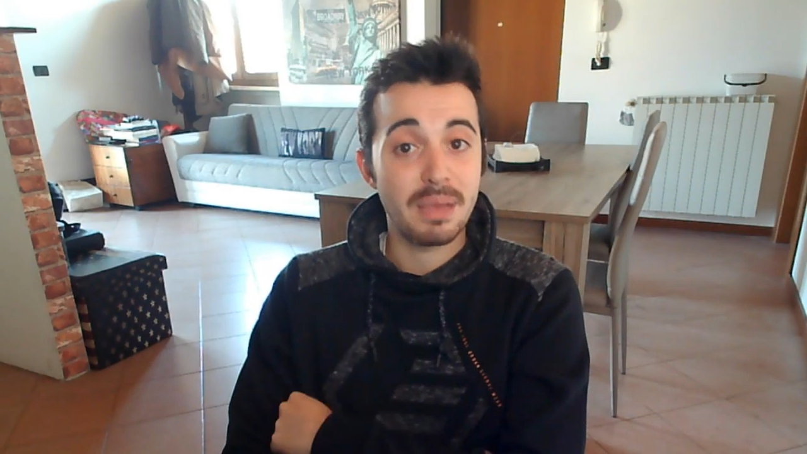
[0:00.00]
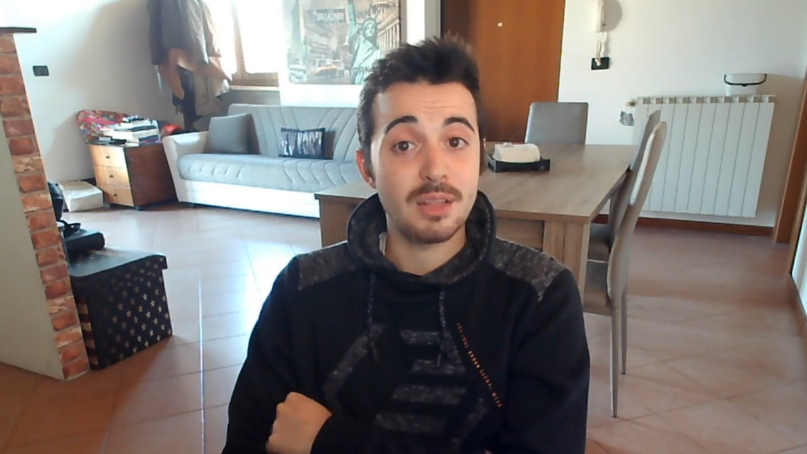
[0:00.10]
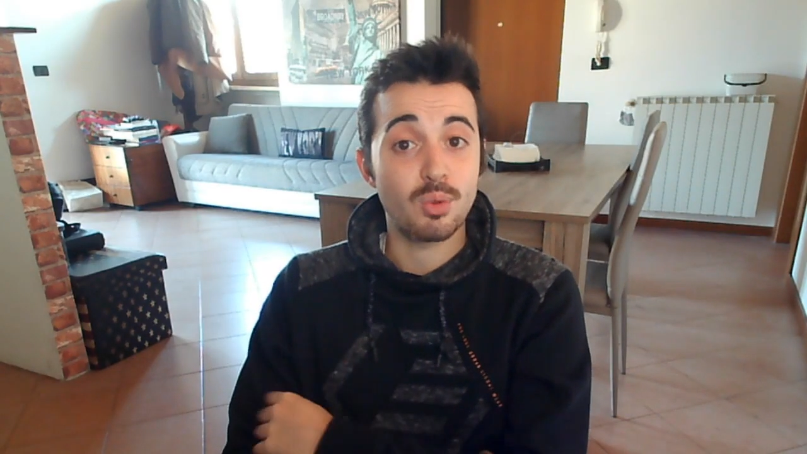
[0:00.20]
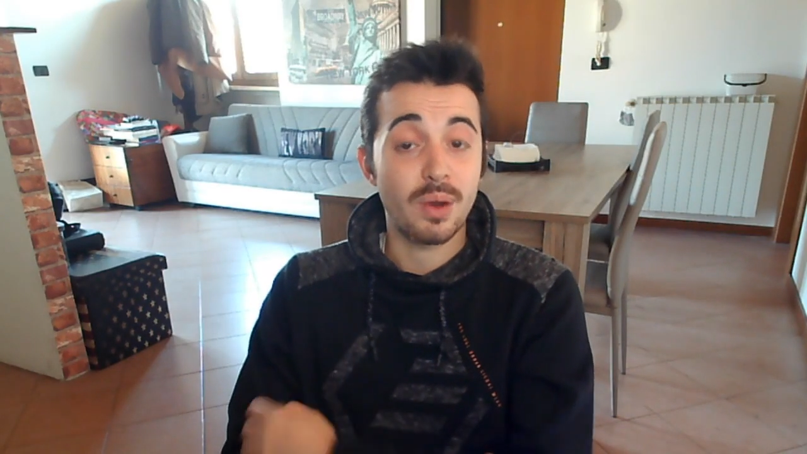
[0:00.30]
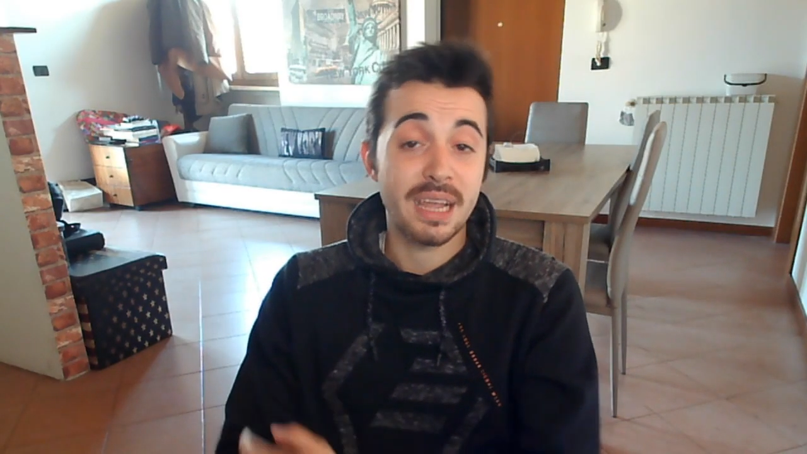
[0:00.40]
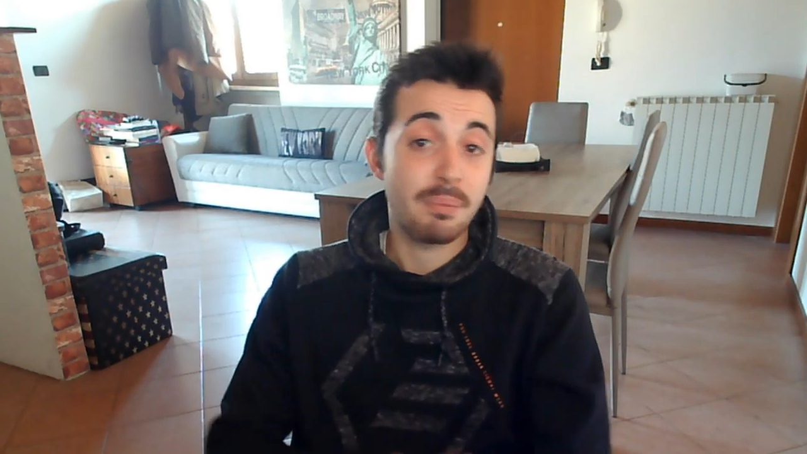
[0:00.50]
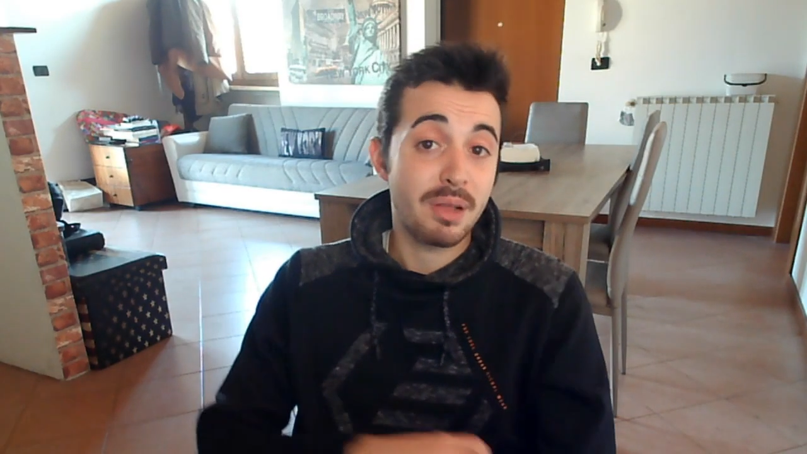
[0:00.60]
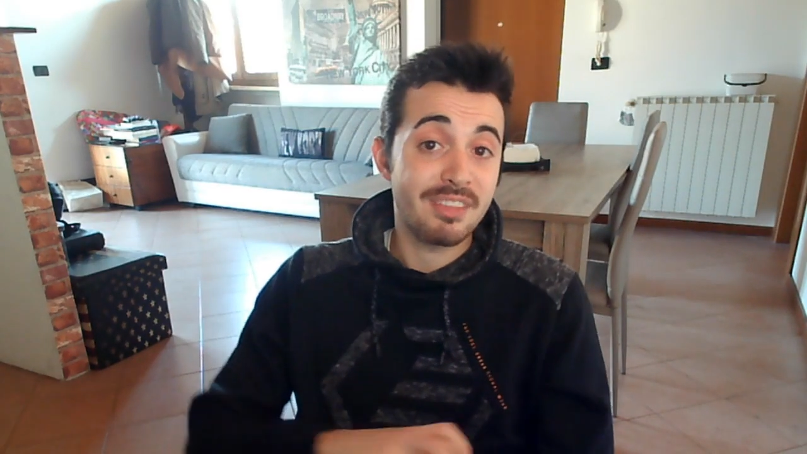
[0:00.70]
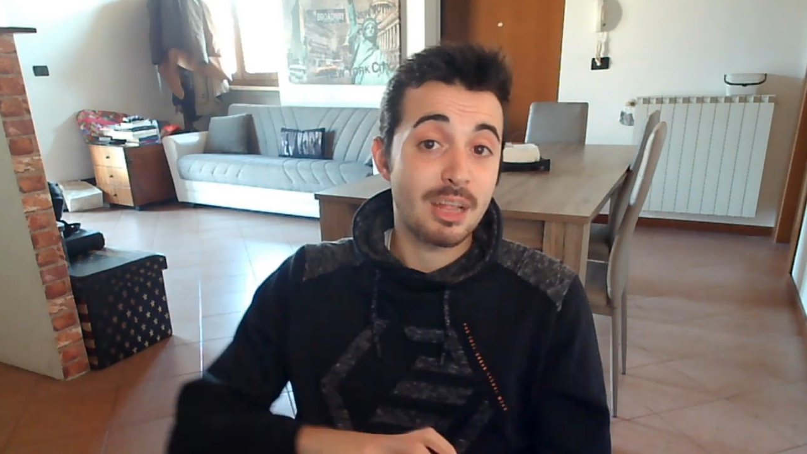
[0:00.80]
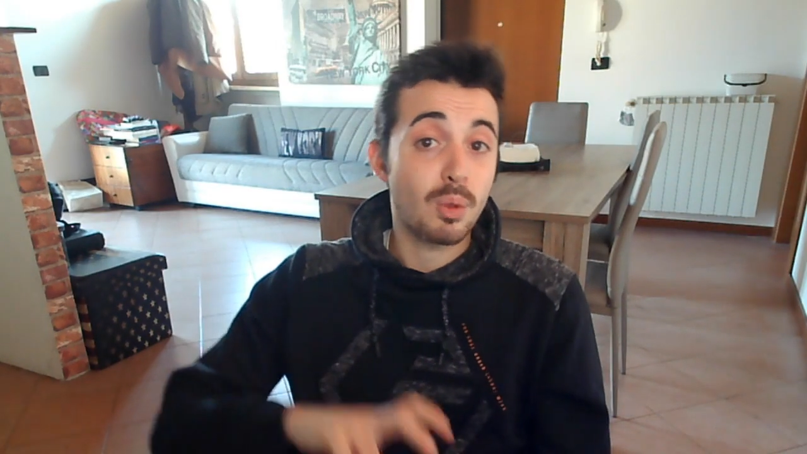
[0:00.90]
mentore che
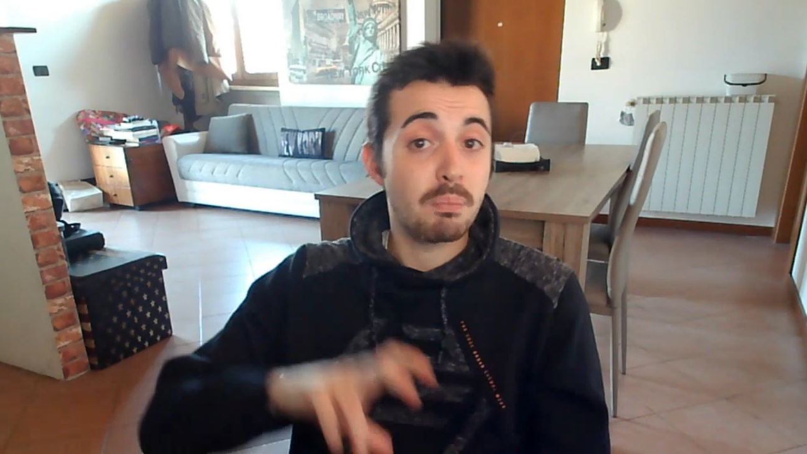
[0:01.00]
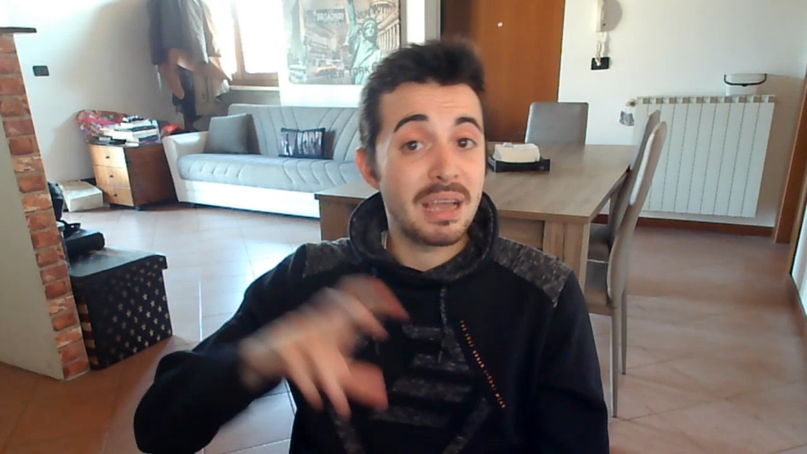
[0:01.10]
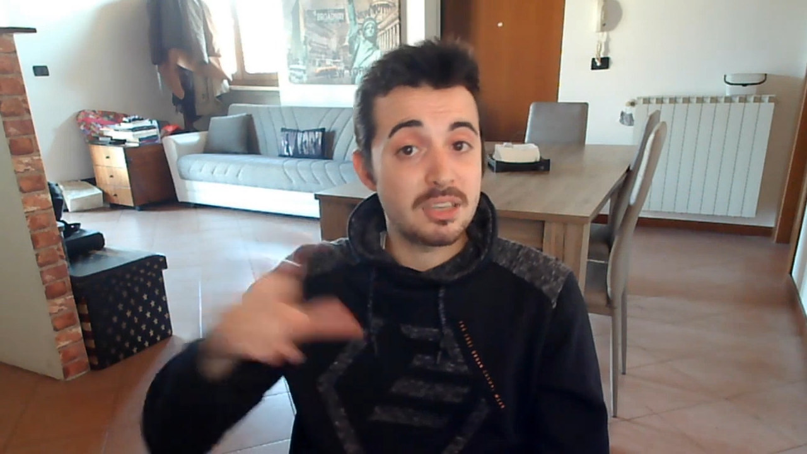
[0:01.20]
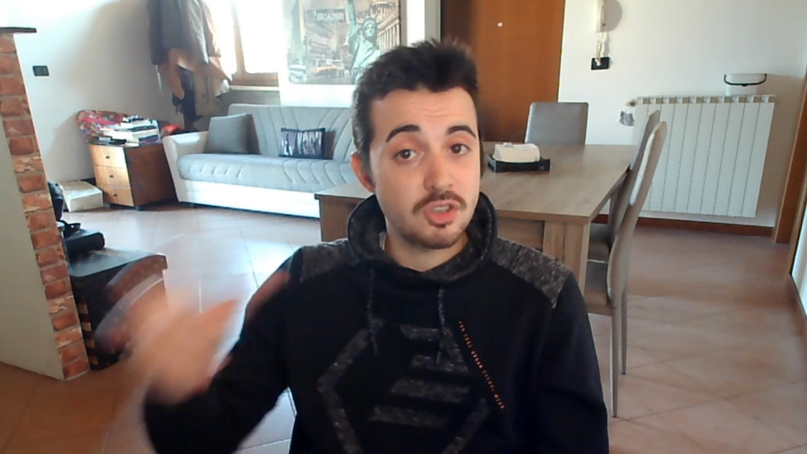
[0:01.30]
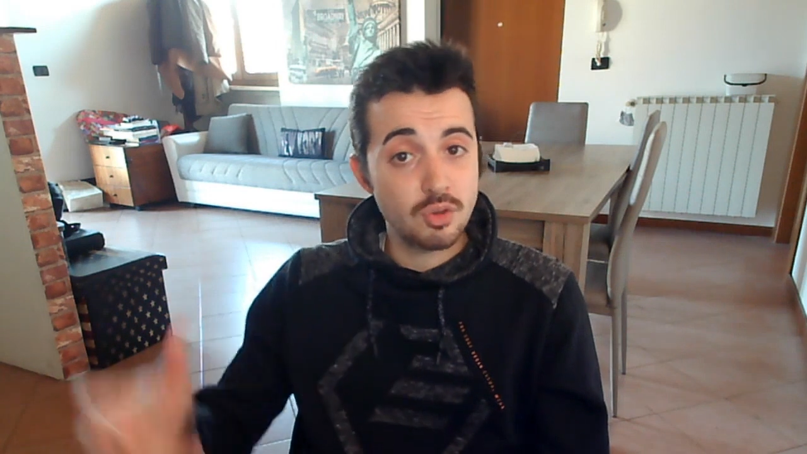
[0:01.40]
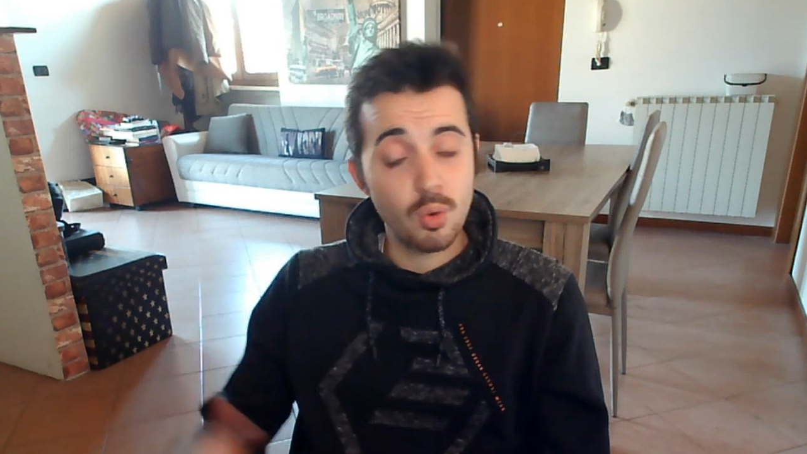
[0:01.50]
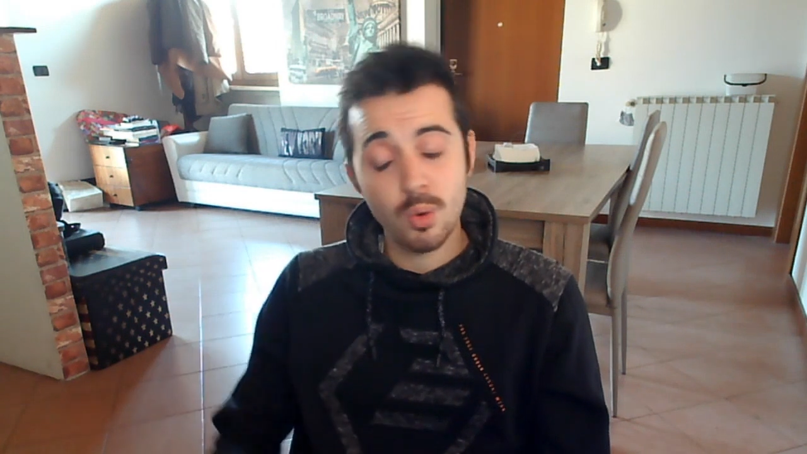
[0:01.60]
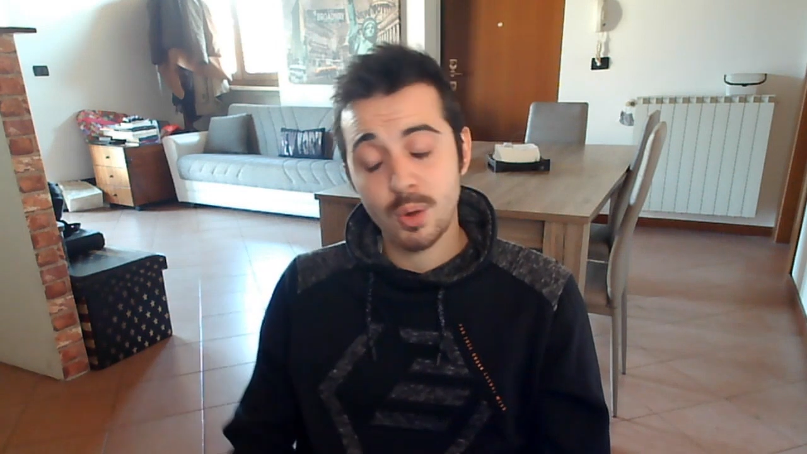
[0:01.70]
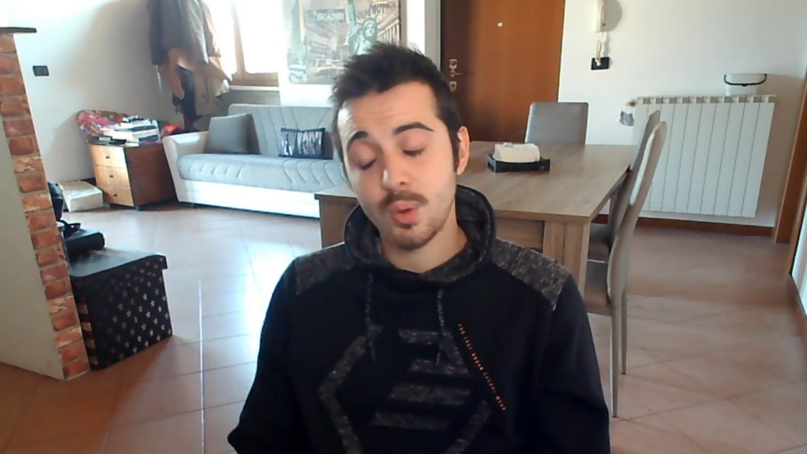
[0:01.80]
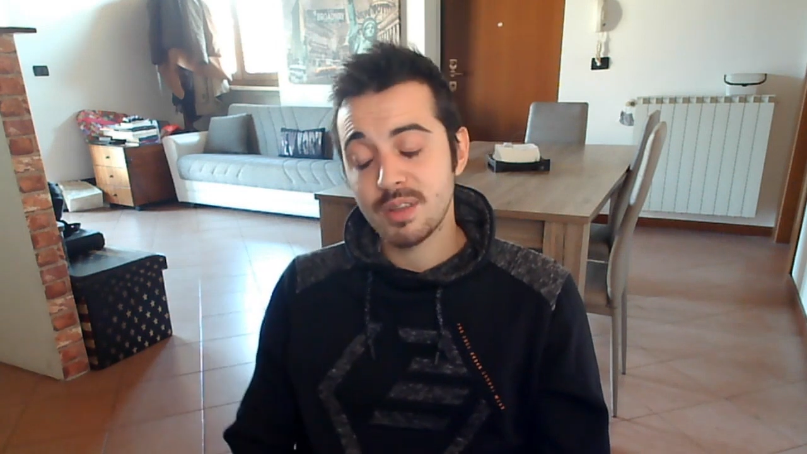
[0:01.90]
poi è diventato Ben Solo nella